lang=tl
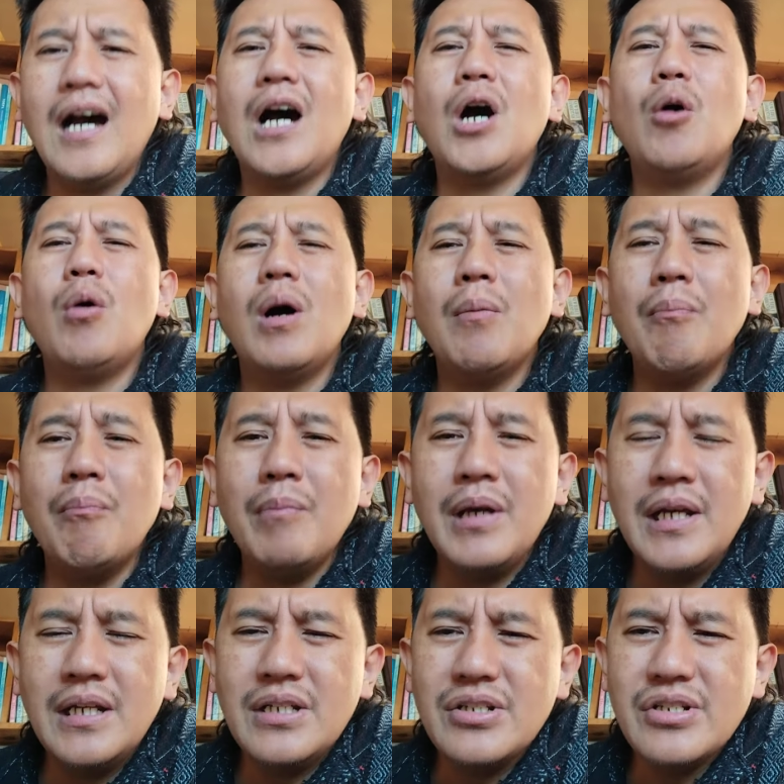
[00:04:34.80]
How
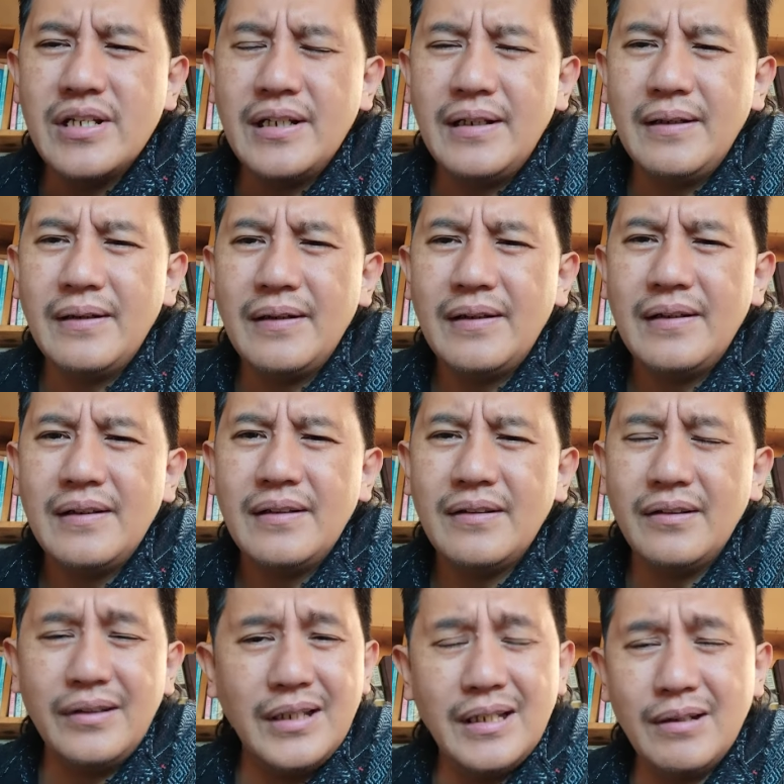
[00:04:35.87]
amazing
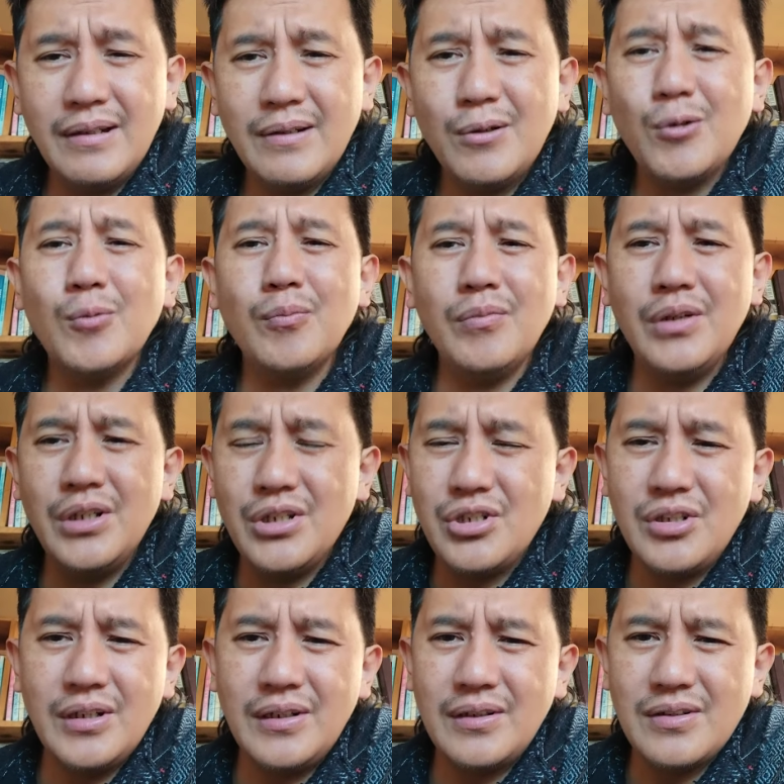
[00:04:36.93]
the
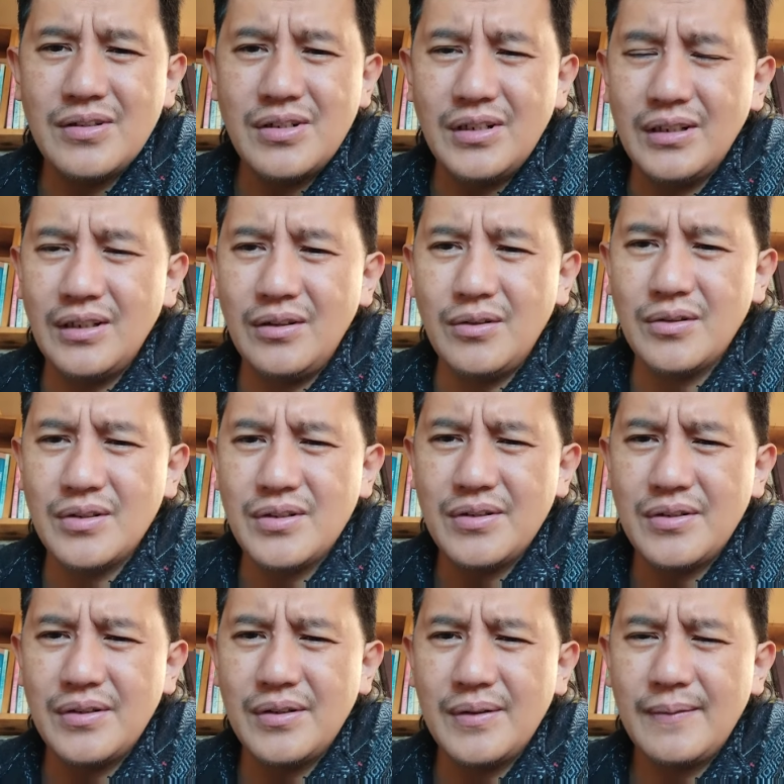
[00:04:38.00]
omniscience iti
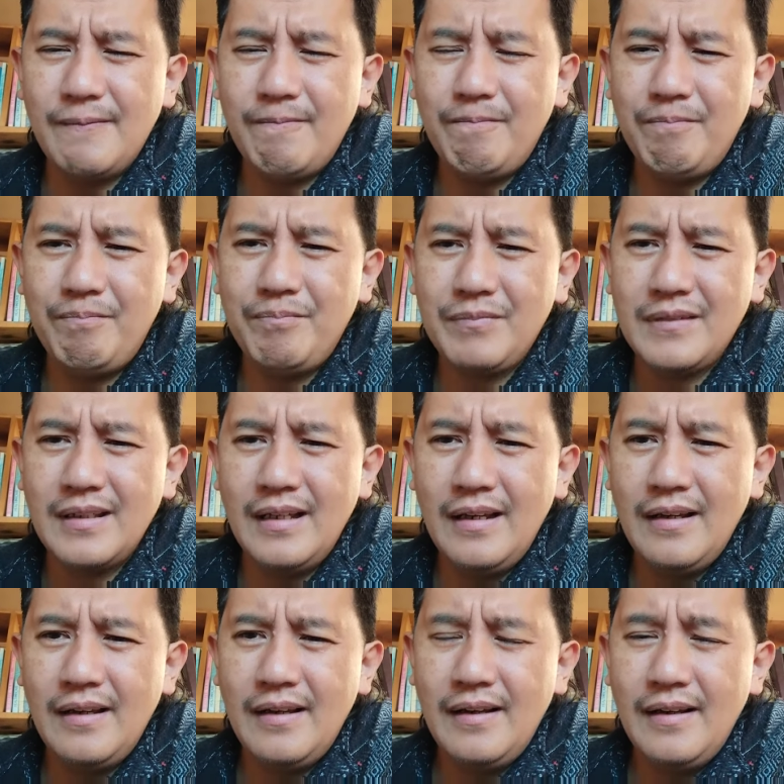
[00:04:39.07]
Diyos.
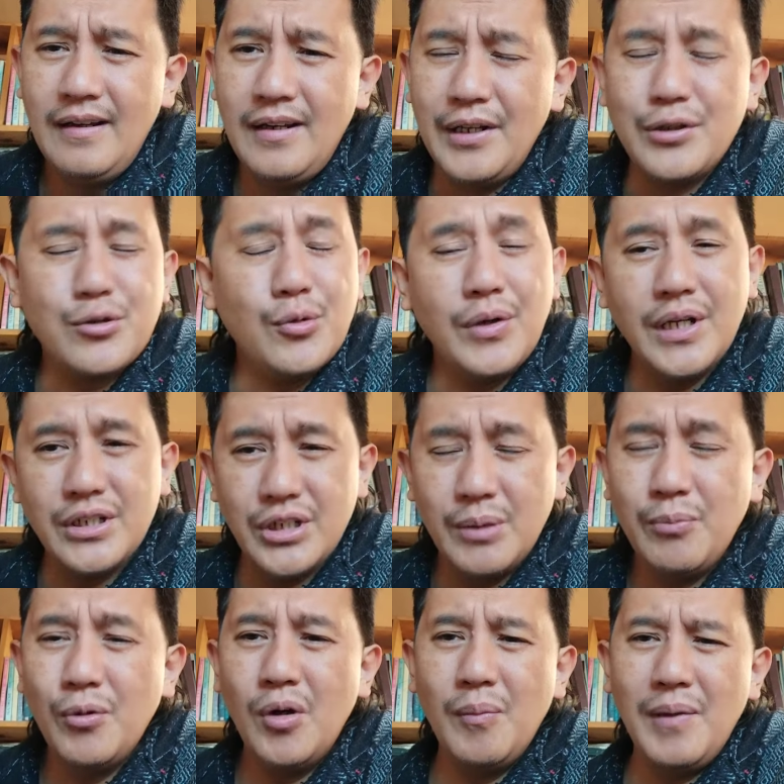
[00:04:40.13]
Isong ay
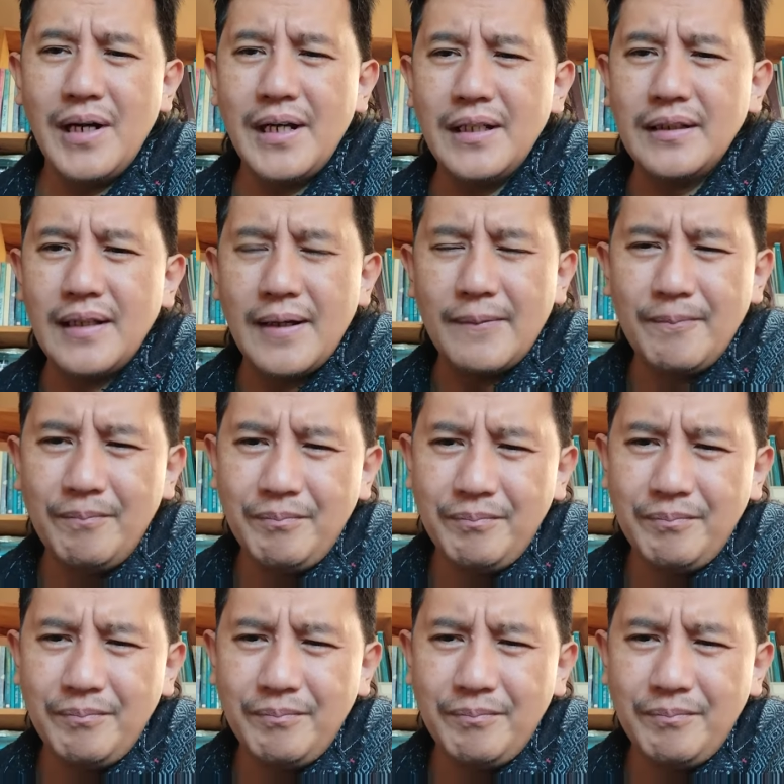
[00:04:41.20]
mo nga makita